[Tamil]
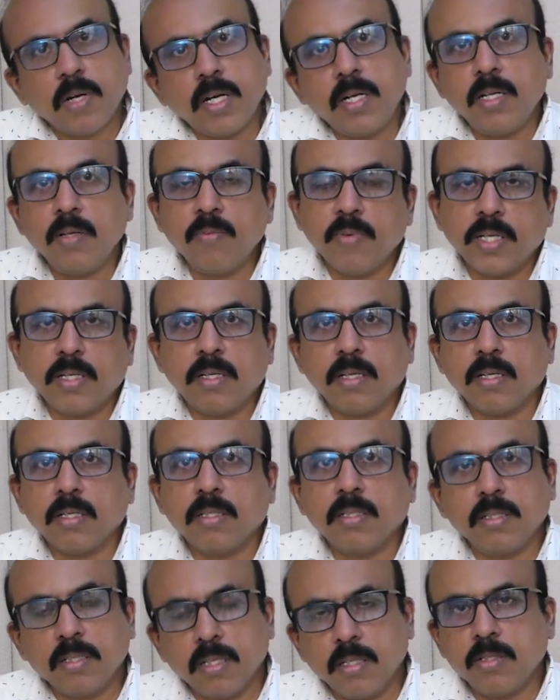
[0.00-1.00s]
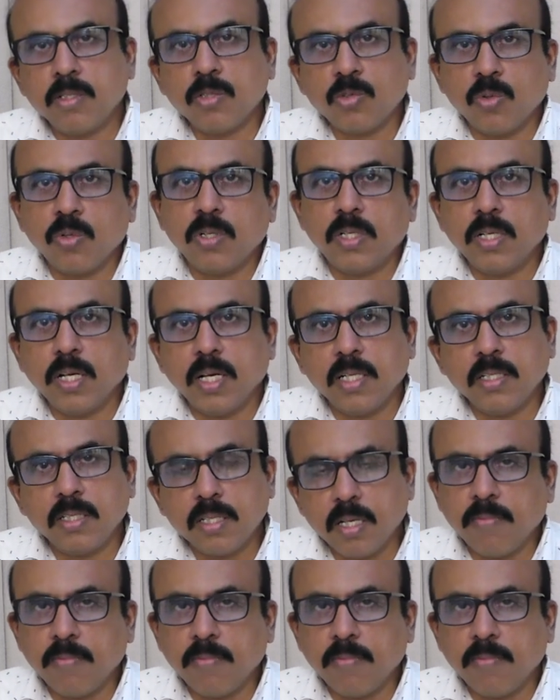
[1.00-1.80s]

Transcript: வண்டி வைக்கிறது என்று சொல்லி அது